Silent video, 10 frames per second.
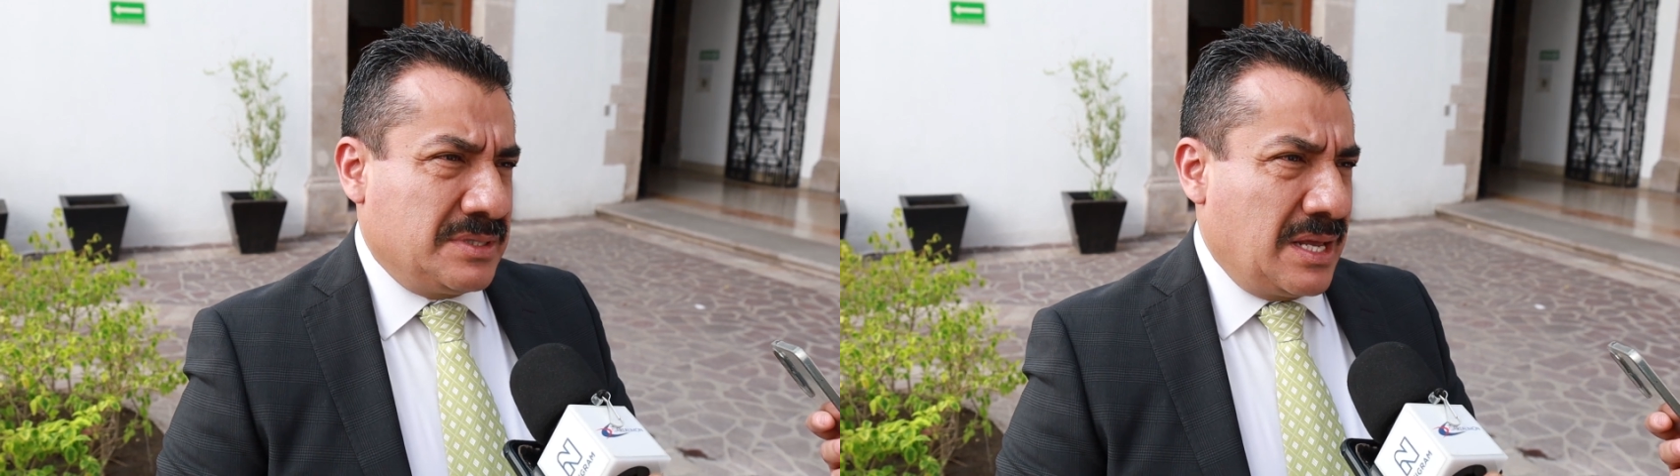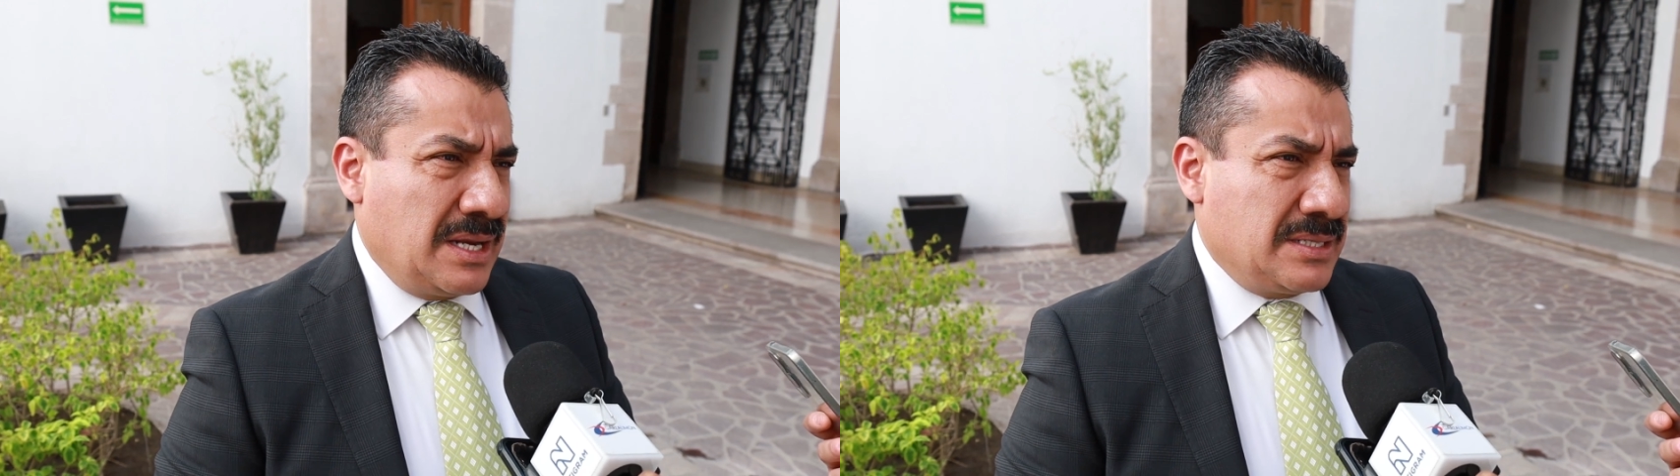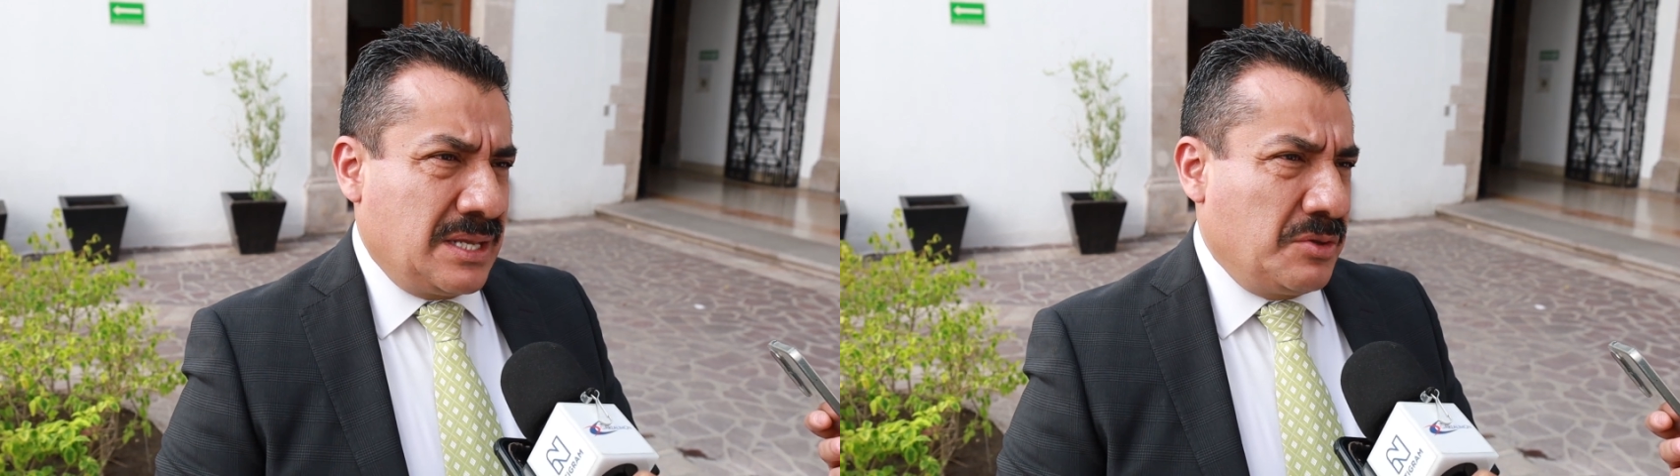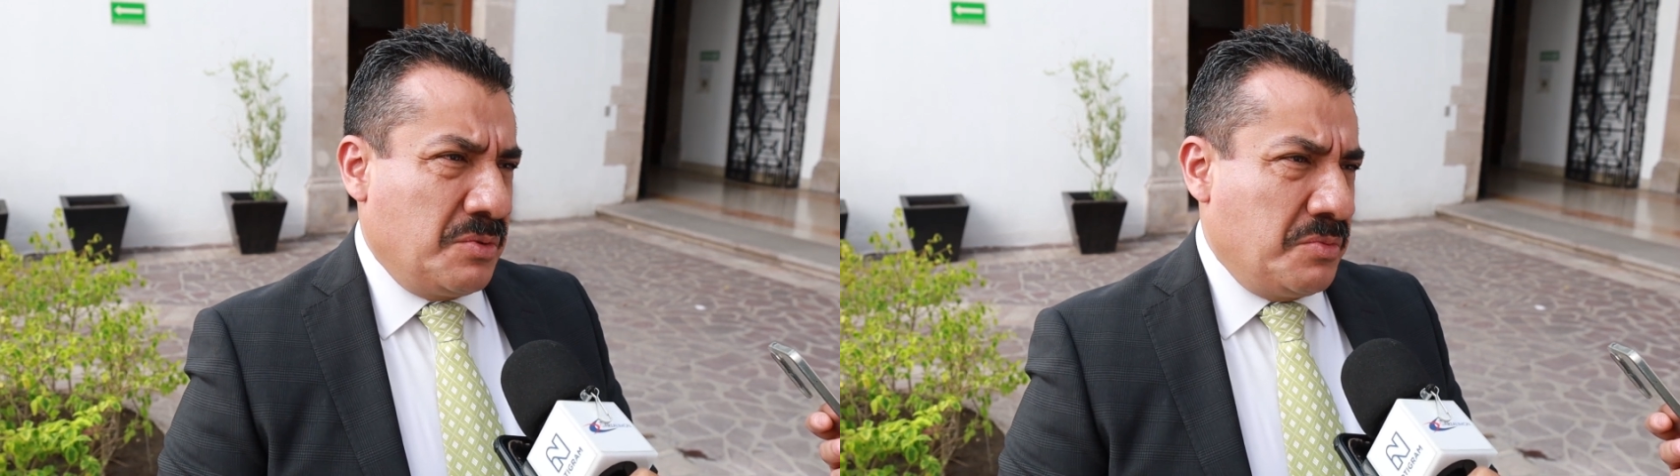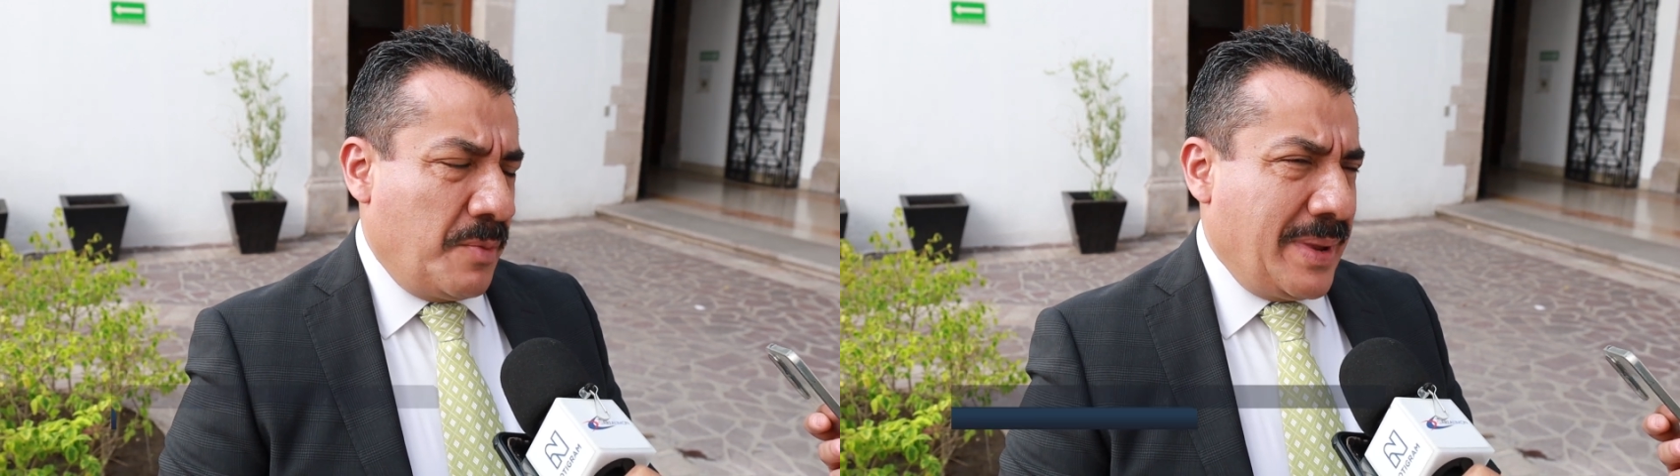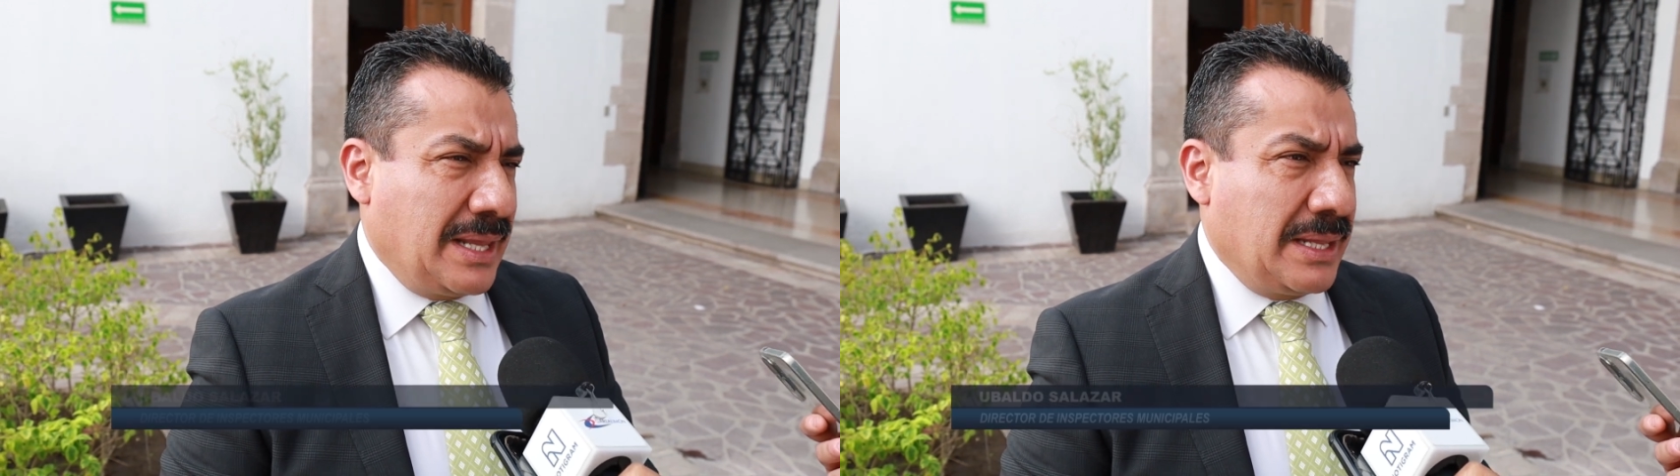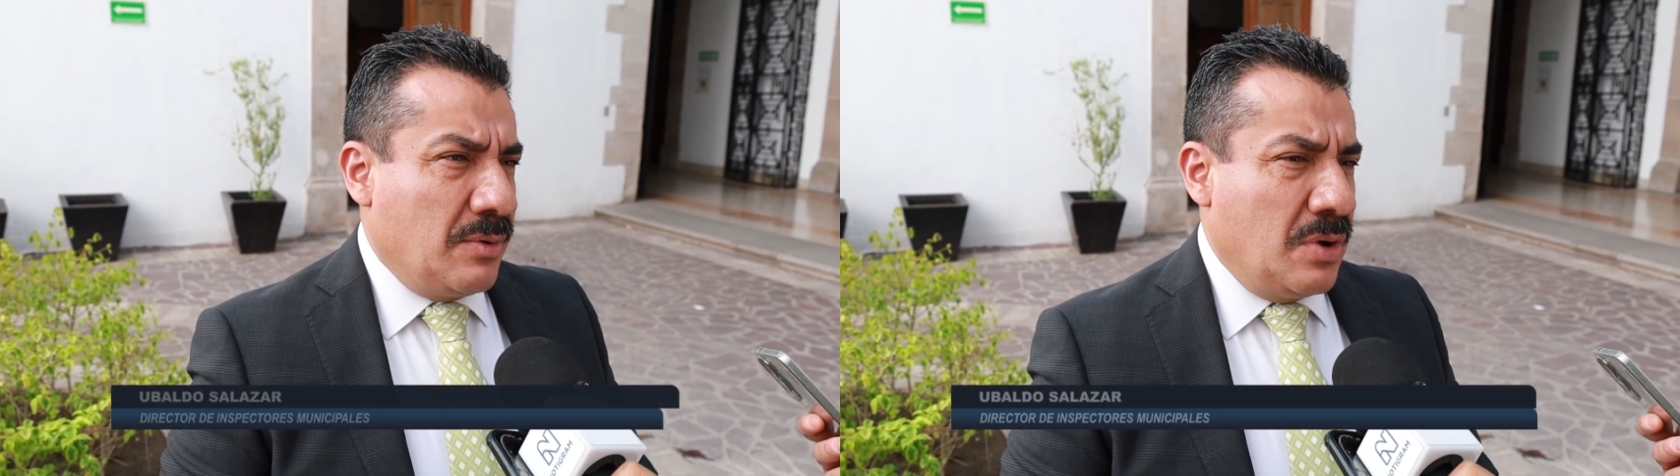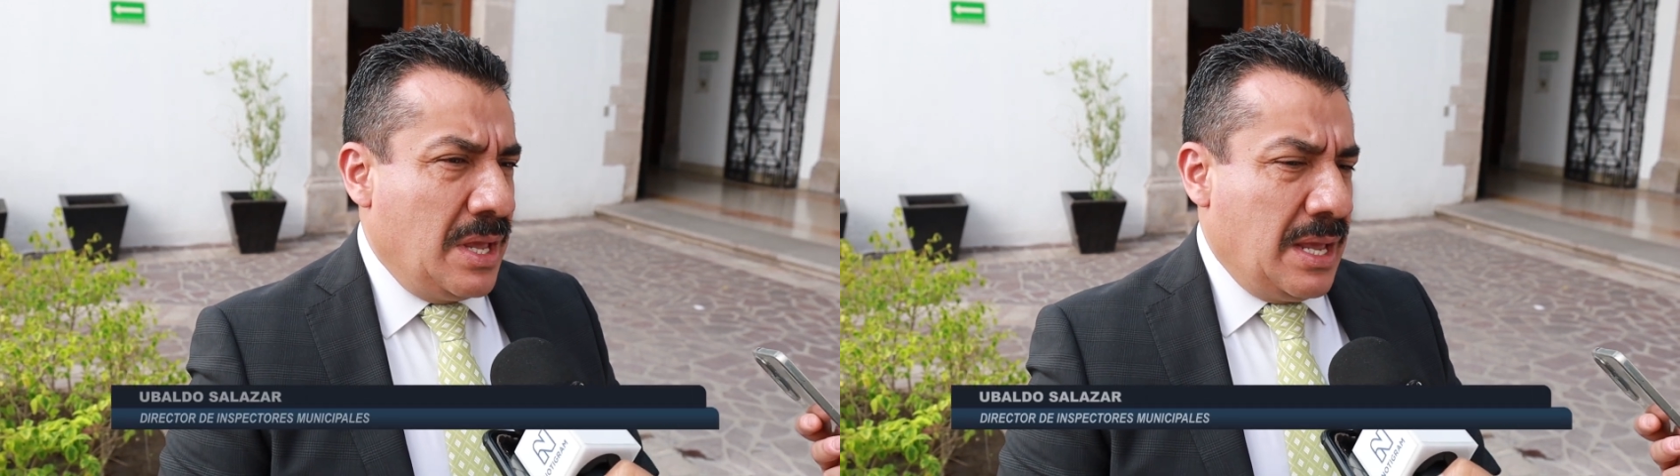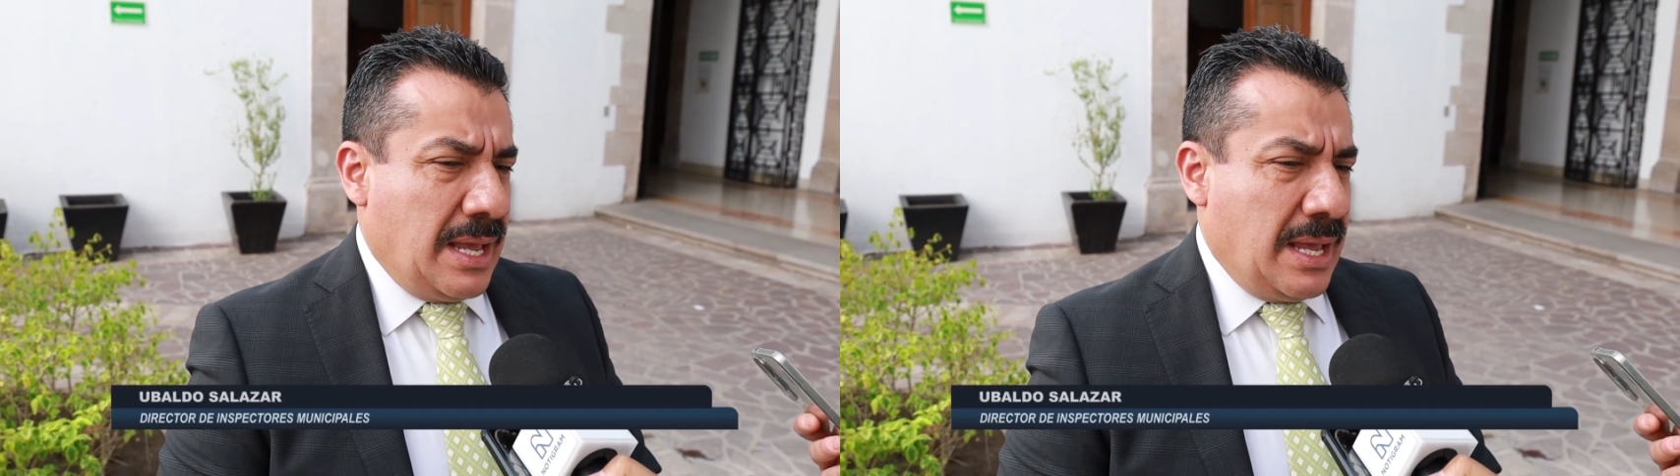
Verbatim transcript: estar haciendo un operativo